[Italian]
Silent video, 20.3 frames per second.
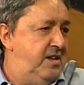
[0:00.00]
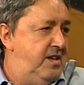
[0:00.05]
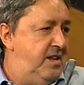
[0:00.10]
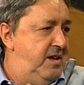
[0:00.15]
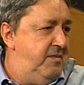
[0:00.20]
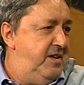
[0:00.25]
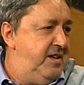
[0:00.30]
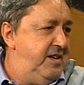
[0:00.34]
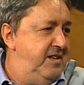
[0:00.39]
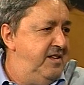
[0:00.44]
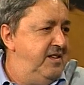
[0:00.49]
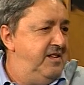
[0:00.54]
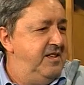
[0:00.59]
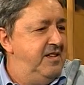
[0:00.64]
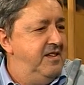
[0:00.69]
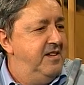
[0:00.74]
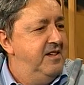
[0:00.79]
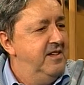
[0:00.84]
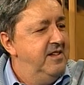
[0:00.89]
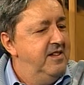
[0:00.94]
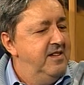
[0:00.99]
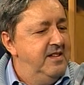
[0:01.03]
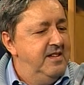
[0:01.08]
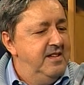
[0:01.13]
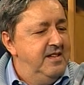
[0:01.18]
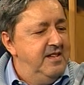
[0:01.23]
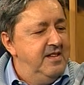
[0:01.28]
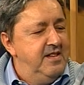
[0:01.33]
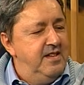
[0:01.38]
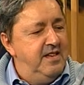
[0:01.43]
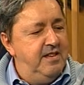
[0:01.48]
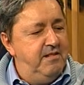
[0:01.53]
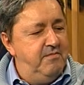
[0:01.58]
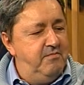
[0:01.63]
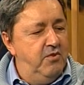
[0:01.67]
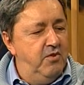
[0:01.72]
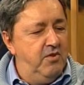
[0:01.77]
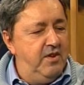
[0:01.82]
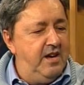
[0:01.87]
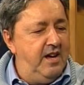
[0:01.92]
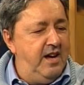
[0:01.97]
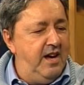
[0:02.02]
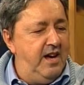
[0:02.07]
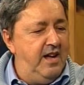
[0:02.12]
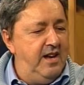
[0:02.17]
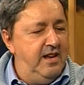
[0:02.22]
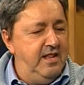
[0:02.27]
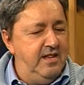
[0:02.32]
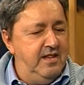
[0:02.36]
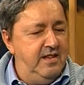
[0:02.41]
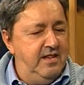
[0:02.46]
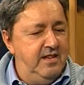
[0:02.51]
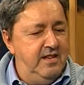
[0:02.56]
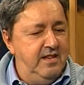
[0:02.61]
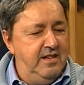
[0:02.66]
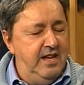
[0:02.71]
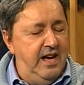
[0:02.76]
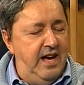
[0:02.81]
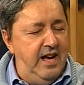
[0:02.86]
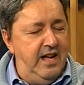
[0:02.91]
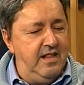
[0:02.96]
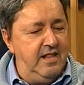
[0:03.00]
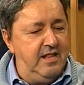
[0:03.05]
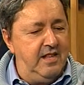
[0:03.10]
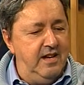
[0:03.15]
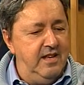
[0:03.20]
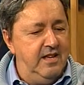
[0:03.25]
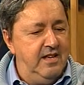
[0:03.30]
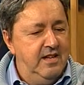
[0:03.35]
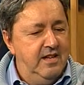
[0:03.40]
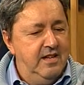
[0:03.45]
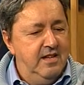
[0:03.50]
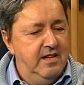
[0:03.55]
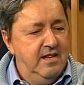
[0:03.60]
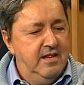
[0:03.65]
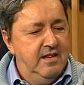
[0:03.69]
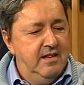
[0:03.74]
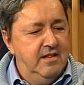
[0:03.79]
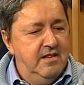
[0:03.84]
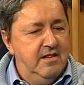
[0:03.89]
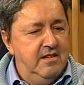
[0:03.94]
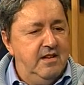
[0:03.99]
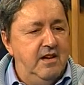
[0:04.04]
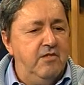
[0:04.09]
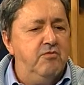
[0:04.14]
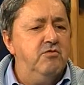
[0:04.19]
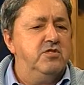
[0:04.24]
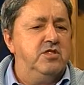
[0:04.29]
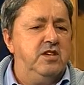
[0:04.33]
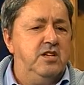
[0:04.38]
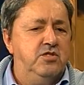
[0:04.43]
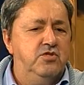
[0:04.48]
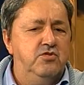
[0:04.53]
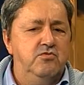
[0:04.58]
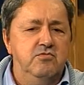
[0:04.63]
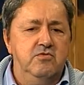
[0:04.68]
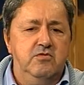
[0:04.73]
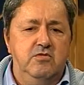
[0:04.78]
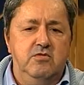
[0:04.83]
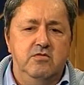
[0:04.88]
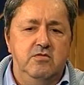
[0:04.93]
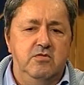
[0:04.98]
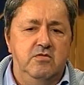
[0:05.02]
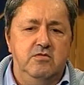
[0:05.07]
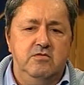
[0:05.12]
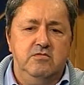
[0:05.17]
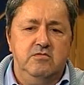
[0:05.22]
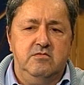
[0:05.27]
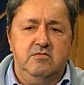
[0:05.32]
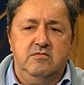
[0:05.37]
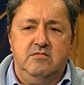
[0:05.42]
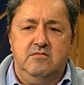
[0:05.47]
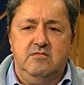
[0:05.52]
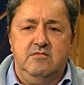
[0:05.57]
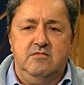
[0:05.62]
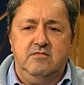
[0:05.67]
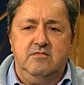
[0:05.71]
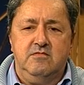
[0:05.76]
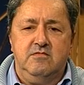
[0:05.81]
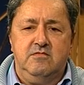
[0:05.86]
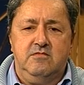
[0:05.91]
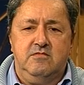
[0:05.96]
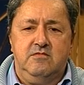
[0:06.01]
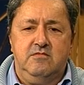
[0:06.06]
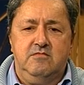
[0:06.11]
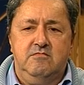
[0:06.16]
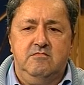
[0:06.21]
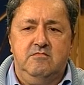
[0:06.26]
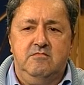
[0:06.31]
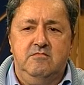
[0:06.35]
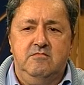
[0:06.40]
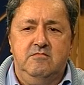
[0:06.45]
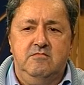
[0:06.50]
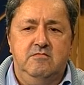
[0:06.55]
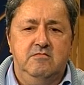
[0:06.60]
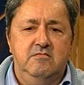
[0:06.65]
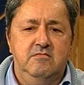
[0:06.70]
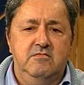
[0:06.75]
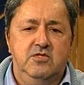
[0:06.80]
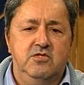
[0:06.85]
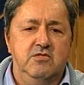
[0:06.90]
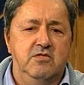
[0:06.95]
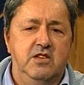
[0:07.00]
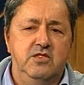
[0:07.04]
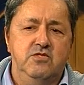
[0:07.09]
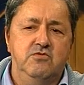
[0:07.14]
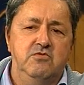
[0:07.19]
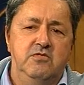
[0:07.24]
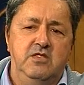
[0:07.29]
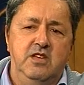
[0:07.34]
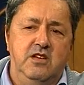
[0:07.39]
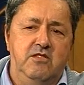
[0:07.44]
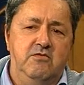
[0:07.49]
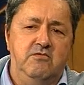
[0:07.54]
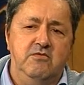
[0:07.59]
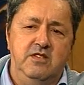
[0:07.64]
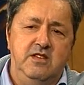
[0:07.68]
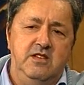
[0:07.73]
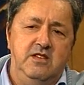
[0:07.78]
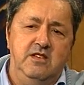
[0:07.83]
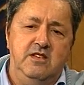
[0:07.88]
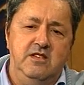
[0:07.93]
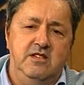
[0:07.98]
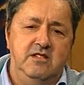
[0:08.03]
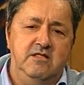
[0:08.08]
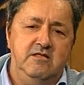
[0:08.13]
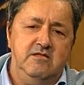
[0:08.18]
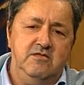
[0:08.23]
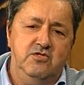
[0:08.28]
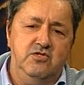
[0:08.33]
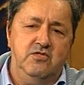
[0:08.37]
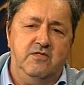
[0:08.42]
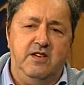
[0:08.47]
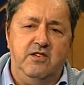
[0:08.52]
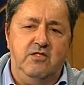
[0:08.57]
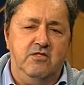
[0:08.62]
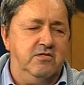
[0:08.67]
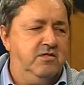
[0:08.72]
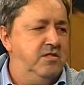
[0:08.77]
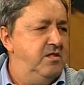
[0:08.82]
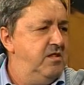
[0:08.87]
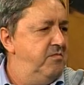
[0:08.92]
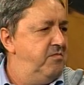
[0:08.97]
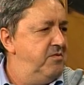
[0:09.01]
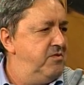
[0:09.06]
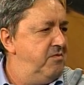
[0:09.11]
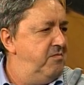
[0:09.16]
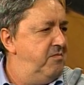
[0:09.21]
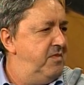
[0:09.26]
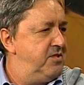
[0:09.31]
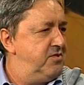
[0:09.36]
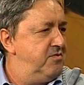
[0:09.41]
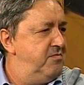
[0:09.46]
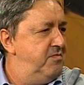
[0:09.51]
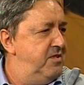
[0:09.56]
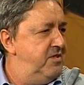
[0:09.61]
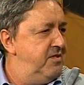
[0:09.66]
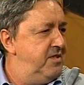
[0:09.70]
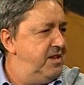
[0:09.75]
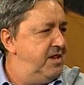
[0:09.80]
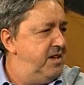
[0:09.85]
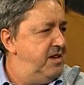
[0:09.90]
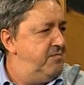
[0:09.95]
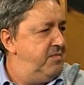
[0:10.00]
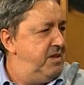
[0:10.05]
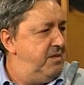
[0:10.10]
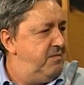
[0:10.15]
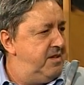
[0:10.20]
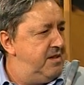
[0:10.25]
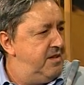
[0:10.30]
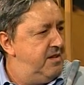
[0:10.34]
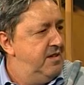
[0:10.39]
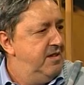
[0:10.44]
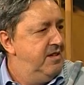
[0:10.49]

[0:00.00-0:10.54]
la Marini, eh, Boccali ed altri, a cui si è aggiunto si sono aggiunti alcuni giovanotti tipo Tommaso Bori che prima